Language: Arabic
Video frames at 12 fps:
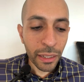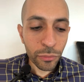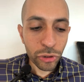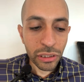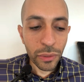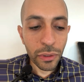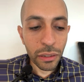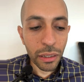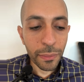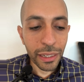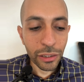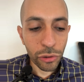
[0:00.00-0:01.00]
المستوى
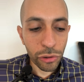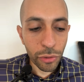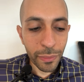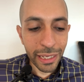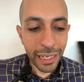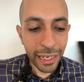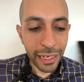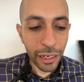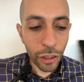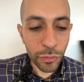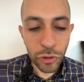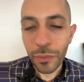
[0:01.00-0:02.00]
الرابع 300
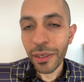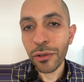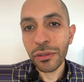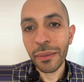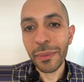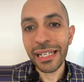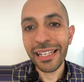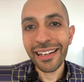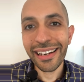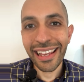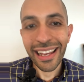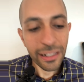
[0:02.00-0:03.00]
إلى 580
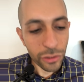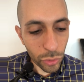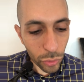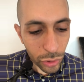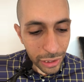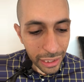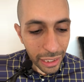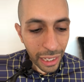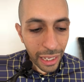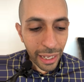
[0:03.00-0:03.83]
ريال سعودي